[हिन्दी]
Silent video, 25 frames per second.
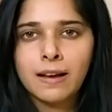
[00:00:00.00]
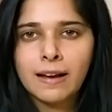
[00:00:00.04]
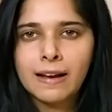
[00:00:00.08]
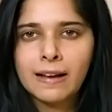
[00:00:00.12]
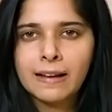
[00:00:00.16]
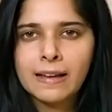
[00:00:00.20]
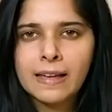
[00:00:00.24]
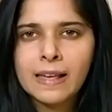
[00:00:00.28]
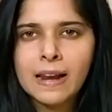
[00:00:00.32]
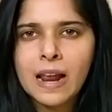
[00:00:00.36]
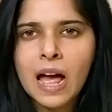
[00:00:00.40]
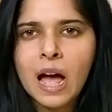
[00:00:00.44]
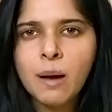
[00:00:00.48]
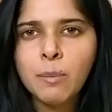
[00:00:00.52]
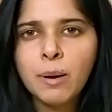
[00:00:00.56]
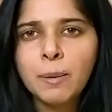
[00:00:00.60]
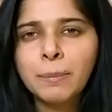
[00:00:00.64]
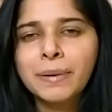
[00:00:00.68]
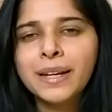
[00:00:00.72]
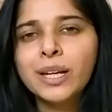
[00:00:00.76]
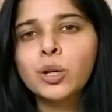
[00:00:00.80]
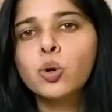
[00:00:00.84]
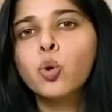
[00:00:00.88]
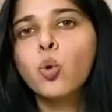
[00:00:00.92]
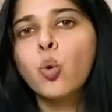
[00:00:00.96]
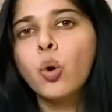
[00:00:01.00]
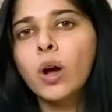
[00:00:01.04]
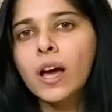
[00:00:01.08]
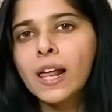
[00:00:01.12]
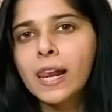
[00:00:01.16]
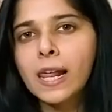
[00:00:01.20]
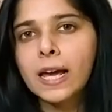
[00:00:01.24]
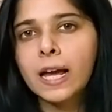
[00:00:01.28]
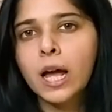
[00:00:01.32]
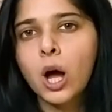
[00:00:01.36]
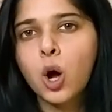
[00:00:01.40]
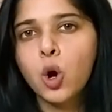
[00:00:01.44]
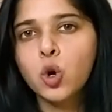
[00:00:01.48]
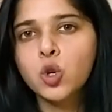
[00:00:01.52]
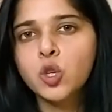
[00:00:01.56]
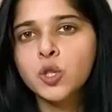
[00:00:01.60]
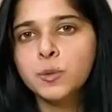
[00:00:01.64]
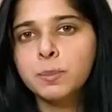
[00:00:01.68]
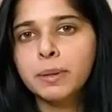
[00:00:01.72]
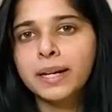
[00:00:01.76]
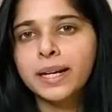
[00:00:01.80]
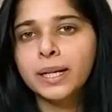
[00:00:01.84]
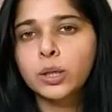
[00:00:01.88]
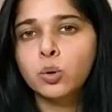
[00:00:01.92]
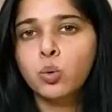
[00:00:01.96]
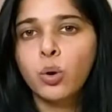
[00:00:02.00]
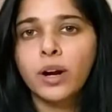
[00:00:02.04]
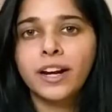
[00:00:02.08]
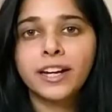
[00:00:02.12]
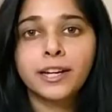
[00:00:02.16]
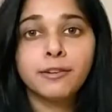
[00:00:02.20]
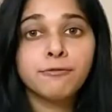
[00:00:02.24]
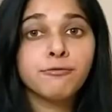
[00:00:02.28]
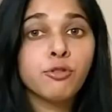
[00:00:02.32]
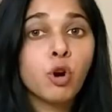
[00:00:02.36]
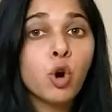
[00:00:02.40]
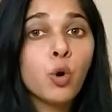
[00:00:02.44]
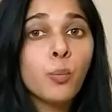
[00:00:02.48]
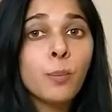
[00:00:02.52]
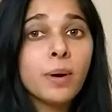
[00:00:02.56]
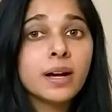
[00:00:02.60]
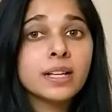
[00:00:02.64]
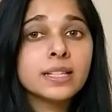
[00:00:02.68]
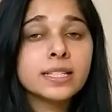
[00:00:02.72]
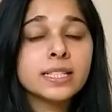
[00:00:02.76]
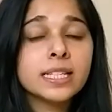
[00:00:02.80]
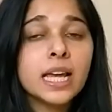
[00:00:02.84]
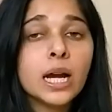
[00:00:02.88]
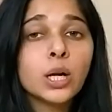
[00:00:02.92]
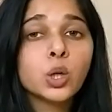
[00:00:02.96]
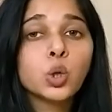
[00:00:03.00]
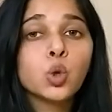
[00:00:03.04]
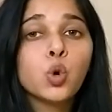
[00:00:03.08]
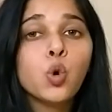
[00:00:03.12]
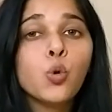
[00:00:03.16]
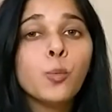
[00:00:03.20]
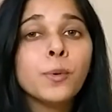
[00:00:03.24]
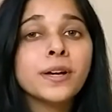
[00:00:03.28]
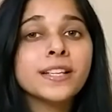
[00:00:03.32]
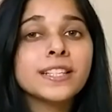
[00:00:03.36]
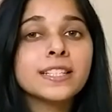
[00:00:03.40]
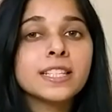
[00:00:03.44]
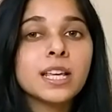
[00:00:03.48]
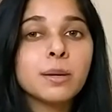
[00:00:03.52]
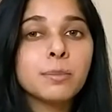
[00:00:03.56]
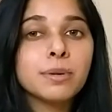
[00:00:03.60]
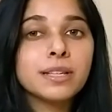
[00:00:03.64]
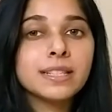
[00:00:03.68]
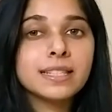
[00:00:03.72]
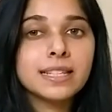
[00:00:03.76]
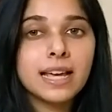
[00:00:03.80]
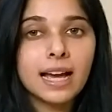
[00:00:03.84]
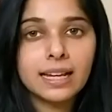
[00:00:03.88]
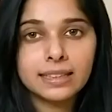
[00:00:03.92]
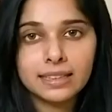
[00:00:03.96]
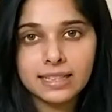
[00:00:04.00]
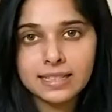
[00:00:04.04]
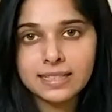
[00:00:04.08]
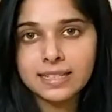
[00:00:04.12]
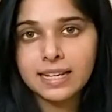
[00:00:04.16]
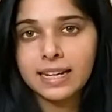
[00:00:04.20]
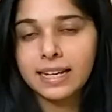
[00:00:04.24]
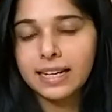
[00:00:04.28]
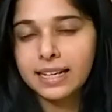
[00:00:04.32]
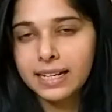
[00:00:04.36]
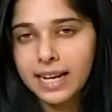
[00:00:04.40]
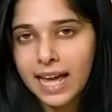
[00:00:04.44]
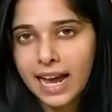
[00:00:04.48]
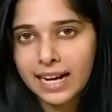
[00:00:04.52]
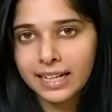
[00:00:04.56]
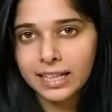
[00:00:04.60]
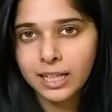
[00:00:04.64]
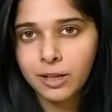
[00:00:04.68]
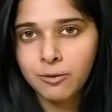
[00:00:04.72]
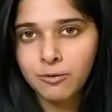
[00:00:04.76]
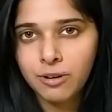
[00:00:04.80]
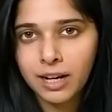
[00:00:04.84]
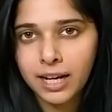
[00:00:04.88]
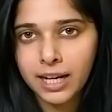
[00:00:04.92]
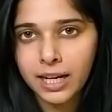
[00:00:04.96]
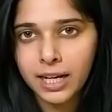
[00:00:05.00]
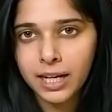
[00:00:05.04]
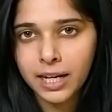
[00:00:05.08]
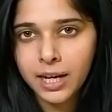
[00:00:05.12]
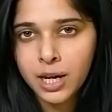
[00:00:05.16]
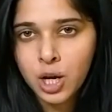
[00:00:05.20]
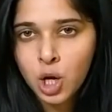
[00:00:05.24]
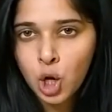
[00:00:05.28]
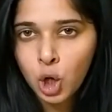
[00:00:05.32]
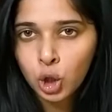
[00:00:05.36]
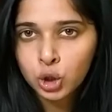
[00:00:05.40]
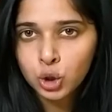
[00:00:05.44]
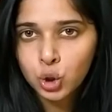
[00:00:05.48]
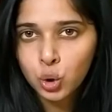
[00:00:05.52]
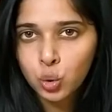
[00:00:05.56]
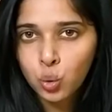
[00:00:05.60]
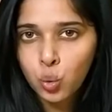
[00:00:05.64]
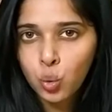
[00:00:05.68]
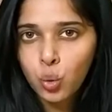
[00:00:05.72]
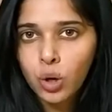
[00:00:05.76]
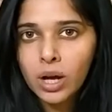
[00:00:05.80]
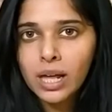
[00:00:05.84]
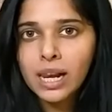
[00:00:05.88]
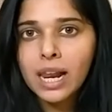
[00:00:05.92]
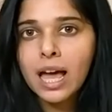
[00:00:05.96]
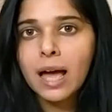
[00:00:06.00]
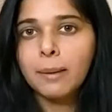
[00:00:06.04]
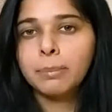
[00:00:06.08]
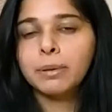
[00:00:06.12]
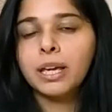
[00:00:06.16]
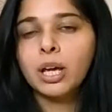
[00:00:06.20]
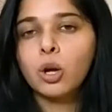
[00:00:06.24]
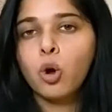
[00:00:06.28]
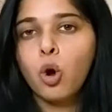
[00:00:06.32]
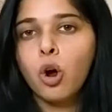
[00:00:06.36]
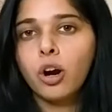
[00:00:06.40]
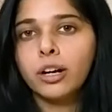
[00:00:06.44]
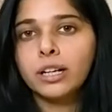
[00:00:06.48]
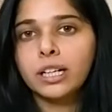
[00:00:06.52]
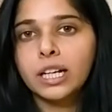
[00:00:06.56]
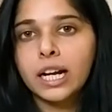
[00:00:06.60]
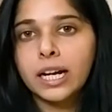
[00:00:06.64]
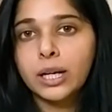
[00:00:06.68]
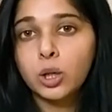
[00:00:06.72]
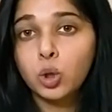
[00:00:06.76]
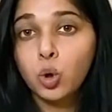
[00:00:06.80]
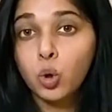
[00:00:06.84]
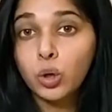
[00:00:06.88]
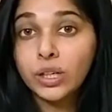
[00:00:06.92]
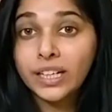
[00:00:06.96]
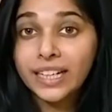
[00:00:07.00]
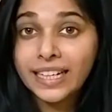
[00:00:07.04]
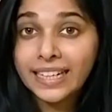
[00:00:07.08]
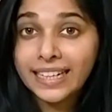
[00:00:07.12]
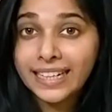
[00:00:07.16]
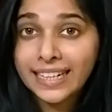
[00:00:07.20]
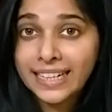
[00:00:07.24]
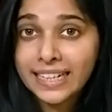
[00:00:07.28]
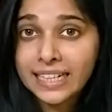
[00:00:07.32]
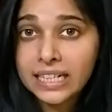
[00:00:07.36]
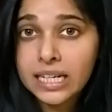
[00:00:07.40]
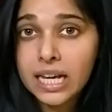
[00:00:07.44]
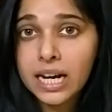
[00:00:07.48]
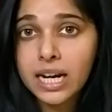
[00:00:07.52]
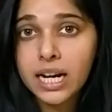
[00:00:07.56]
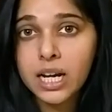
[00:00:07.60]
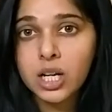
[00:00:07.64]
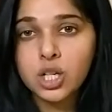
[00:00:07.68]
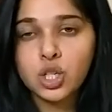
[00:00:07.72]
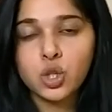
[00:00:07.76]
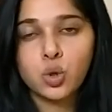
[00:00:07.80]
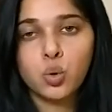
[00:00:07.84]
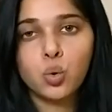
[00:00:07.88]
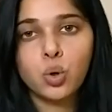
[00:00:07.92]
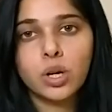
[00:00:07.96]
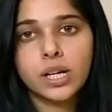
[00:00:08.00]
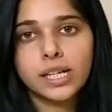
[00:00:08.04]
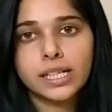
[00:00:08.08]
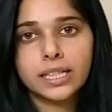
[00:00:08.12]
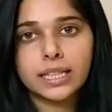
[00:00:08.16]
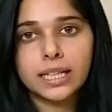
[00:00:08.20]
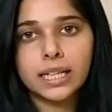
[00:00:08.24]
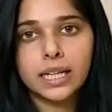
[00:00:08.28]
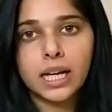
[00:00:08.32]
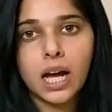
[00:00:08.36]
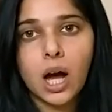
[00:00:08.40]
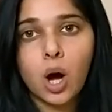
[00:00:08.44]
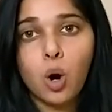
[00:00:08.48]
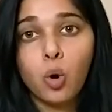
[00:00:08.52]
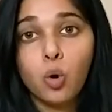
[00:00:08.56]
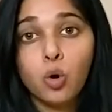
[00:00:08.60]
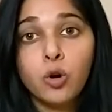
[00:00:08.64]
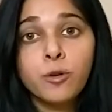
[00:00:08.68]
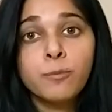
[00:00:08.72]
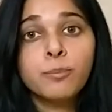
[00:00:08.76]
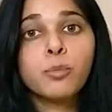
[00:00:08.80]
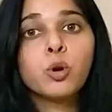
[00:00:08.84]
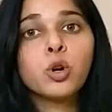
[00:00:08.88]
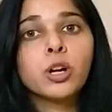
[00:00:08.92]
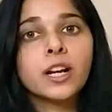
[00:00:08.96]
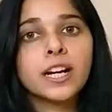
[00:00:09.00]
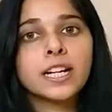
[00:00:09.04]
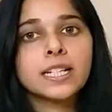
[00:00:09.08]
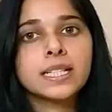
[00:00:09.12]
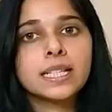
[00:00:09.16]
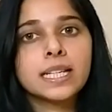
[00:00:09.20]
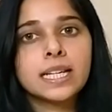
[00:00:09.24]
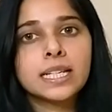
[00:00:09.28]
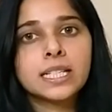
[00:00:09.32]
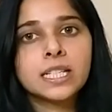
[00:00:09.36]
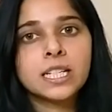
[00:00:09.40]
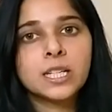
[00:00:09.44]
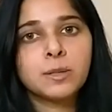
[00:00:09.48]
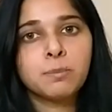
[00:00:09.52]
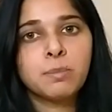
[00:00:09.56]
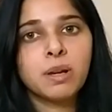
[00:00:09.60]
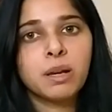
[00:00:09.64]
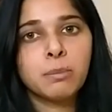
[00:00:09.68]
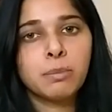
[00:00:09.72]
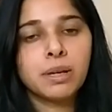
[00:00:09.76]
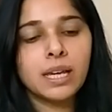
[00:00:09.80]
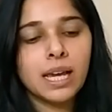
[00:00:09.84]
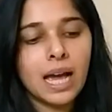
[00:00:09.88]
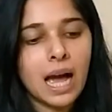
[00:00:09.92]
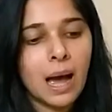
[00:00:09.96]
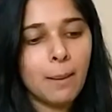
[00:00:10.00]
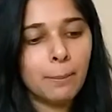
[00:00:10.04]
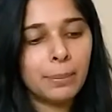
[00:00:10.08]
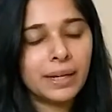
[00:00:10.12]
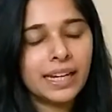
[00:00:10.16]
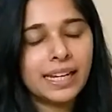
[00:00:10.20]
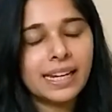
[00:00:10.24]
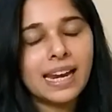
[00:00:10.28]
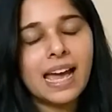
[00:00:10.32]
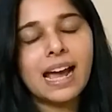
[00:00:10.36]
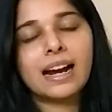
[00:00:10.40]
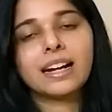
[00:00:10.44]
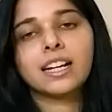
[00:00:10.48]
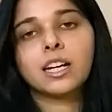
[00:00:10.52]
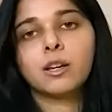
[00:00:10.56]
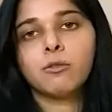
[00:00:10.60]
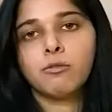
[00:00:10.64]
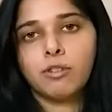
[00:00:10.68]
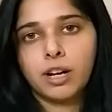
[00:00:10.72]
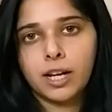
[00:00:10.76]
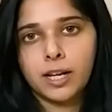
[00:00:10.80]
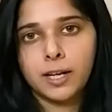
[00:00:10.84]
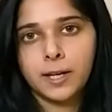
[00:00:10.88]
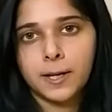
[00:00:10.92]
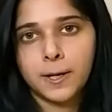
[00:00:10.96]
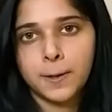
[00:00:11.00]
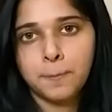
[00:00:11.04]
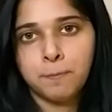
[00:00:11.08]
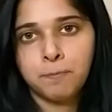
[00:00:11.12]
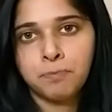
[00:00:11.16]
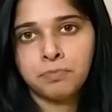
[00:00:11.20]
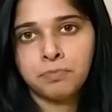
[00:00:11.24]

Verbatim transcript: अगर आप अपने गूगल अकाउंट्स पे 24 मंथ्स या 2 मंथ से भी ज़्यादा से इनएक्टिव रहे हैं तो गूगल आपके कंटेंट को डिलीट करना शुरू कर देगा उन प्रोडक्ट से जिन पे भी आप इनएक्टिव रहे हैं